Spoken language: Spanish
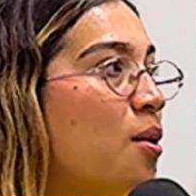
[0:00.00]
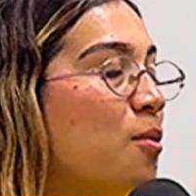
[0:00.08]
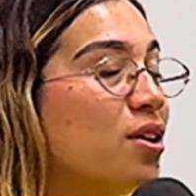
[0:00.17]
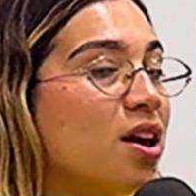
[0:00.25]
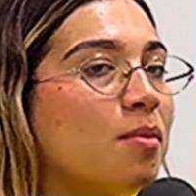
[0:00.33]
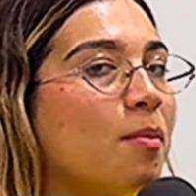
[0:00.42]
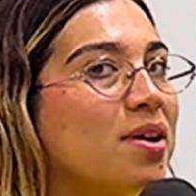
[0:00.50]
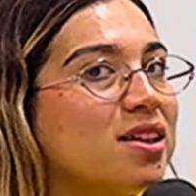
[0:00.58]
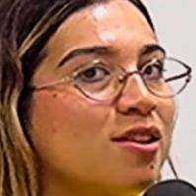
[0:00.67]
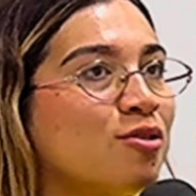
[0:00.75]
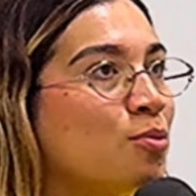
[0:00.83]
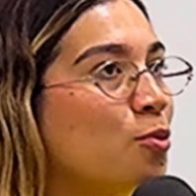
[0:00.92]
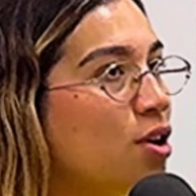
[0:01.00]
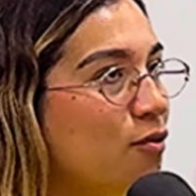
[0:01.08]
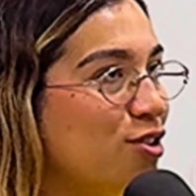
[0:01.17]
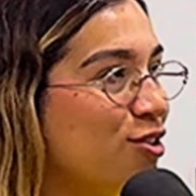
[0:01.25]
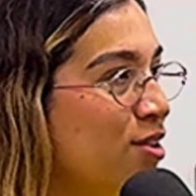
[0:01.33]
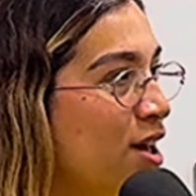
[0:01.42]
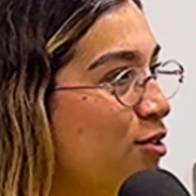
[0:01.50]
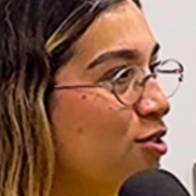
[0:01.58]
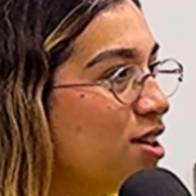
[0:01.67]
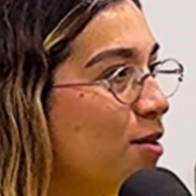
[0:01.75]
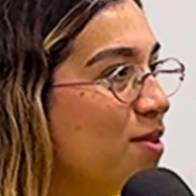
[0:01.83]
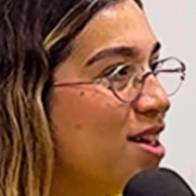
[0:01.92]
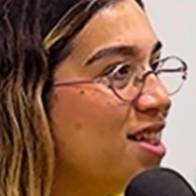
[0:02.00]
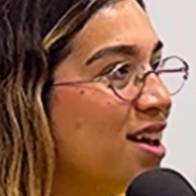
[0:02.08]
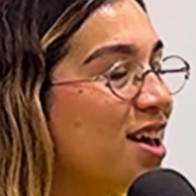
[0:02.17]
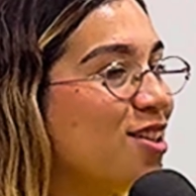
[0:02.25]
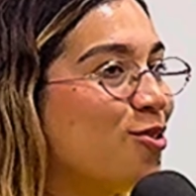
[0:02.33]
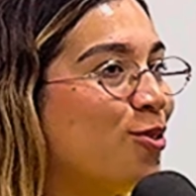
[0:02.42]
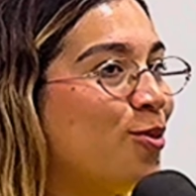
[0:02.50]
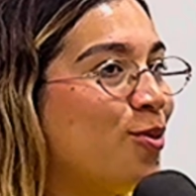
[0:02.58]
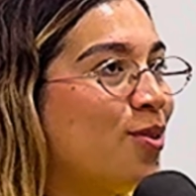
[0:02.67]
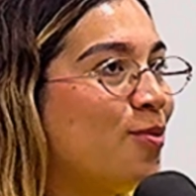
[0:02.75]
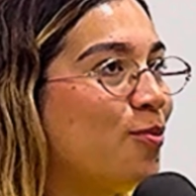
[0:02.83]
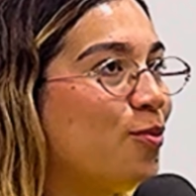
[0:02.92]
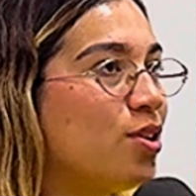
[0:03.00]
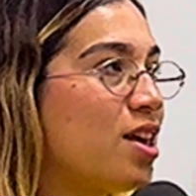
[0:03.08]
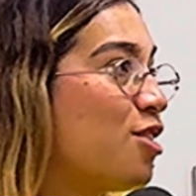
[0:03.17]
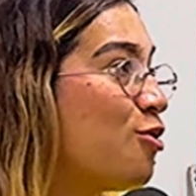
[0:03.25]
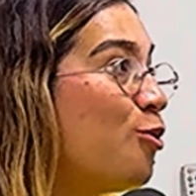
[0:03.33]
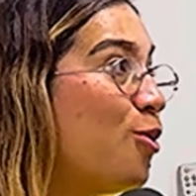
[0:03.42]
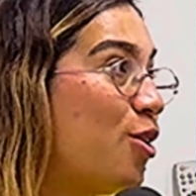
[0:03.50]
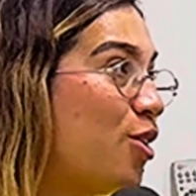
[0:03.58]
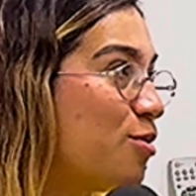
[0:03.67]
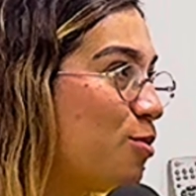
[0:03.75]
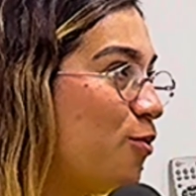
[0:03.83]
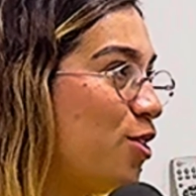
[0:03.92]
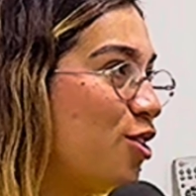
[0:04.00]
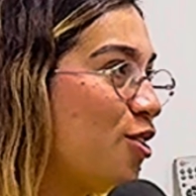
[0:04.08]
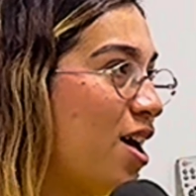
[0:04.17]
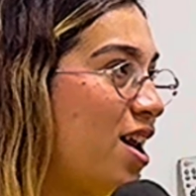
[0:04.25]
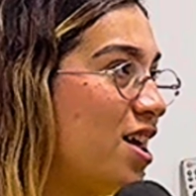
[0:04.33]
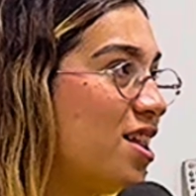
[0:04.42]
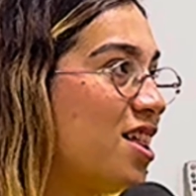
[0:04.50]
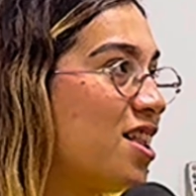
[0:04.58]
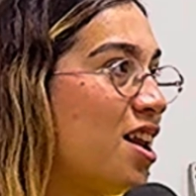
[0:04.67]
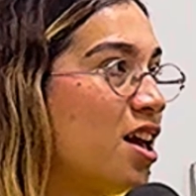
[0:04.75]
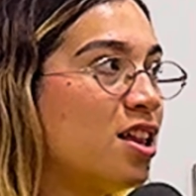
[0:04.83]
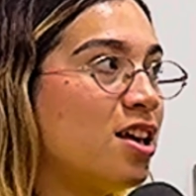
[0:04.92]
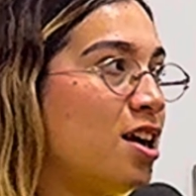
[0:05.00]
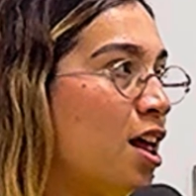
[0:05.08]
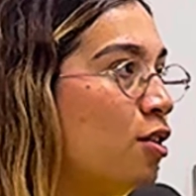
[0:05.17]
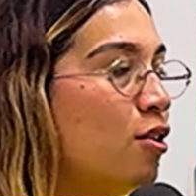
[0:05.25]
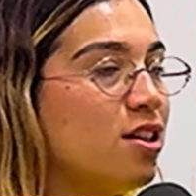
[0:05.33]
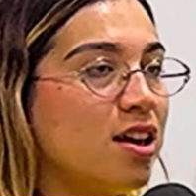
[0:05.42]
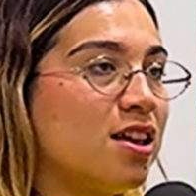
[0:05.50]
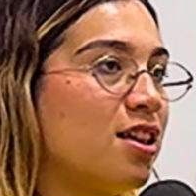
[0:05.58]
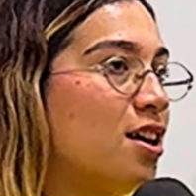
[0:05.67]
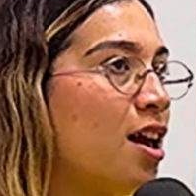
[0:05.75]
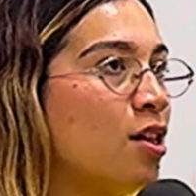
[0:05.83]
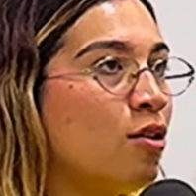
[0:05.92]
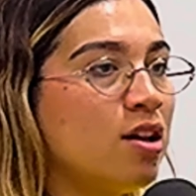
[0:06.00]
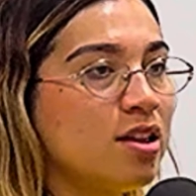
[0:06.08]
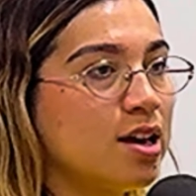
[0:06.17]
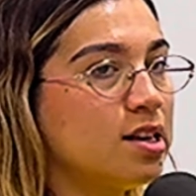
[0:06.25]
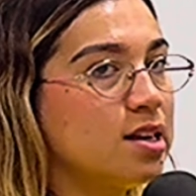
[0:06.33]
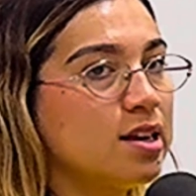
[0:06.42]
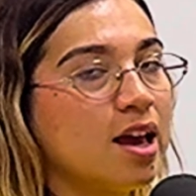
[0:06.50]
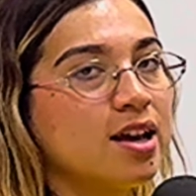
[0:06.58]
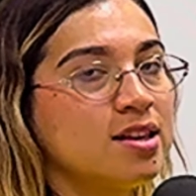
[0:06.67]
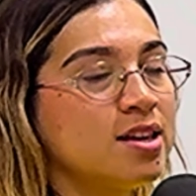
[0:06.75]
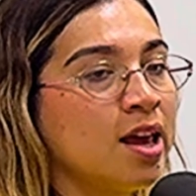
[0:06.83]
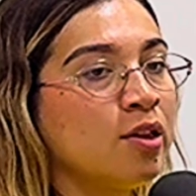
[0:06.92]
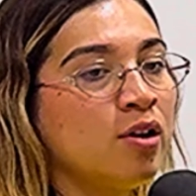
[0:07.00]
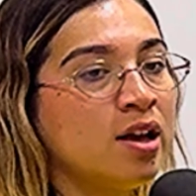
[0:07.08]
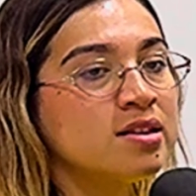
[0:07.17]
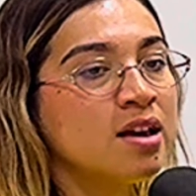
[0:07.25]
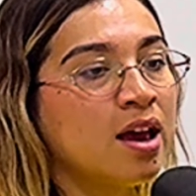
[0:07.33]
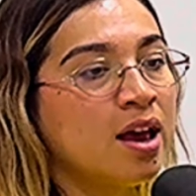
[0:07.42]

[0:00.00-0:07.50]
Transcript: porque hay papás que son muy aficionados, que piensan que son, ya son jugadoras profesionales y están exigiéndoles y exigiéndoles y exigiéndoles,